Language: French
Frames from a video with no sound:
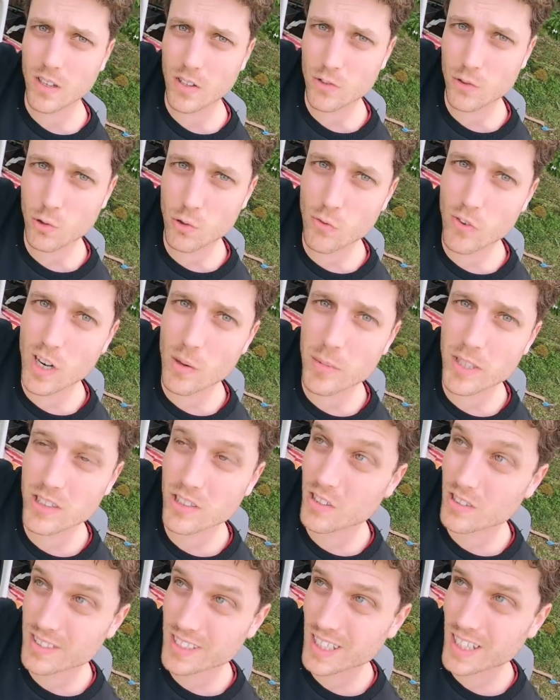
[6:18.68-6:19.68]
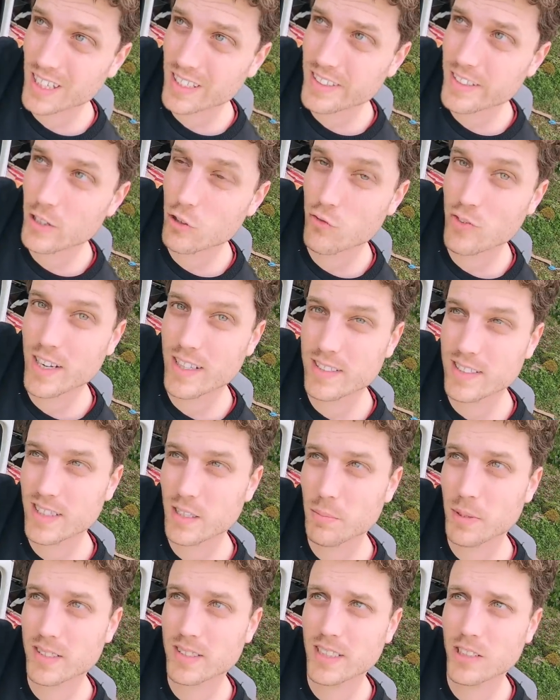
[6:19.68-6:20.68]
Donc je vais la mettre dans un rail et je vais laisser
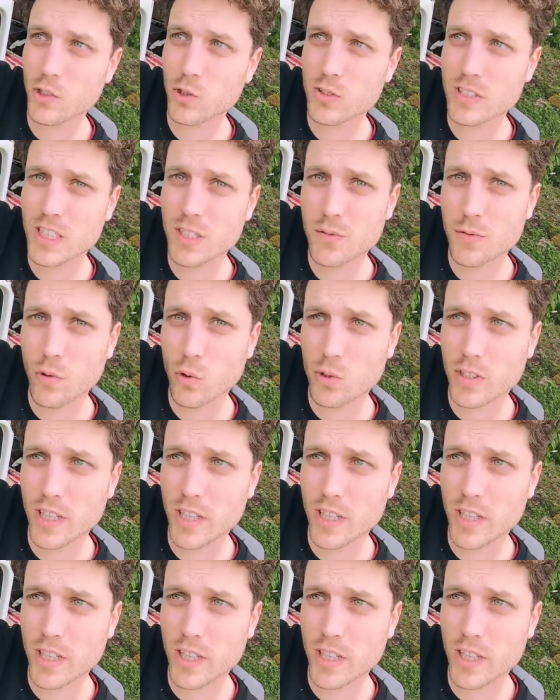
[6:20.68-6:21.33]
dépasser que ce qu'il faut